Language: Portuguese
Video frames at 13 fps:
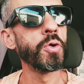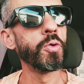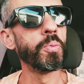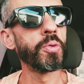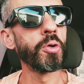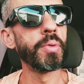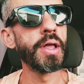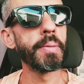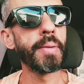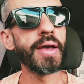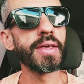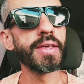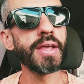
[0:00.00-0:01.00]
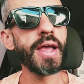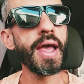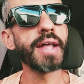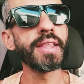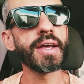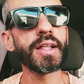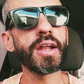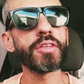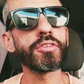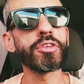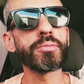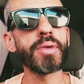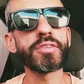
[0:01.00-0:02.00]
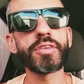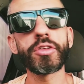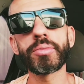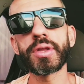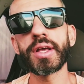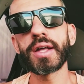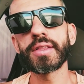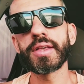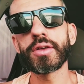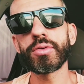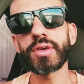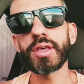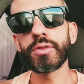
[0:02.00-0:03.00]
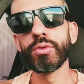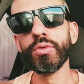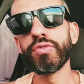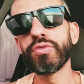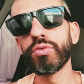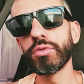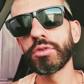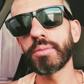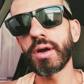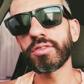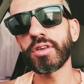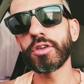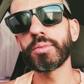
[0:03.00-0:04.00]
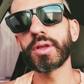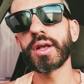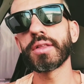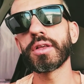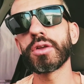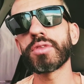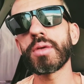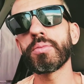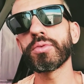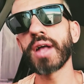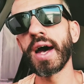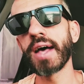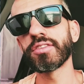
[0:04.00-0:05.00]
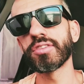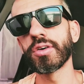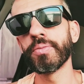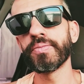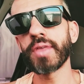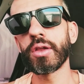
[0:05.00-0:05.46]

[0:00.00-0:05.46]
o problema aí é a declaração do Marcelo Brigadeiro, que no fundo o Marcelo Brigadeiro tem muita razão.